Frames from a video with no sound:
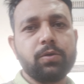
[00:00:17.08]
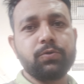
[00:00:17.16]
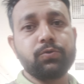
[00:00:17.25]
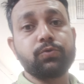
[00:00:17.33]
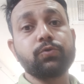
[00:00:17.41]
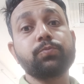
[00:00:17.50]

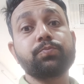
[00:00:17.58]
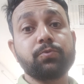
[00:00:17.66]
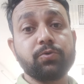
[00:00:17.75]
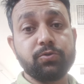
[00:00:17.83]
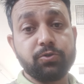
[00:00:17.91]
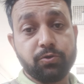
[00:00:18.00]
यूट्यूब
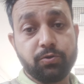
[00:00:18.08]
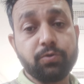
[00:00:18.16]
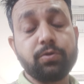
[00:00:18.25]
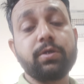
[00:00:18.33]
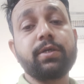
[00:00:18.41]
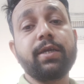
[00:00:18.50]
को जो
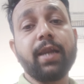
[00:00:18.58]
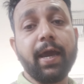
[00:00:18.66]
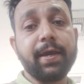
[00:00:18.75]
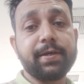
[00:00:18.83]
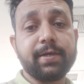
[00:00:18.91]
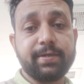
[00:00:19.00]

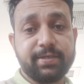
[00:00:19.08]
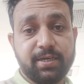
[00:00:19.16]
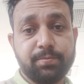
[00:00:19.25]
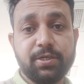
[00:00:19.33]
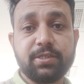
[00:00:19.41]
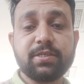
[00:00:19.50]
लाइक एंड
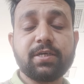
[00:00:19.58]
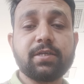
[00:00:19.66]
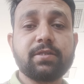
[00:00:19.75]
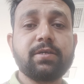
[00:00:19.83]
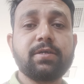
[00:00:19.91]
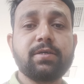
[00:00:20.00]
कमेंट्स
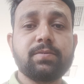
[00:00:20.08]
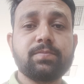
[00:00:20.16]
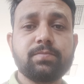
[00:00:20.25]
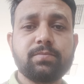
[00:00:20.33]
करते हैं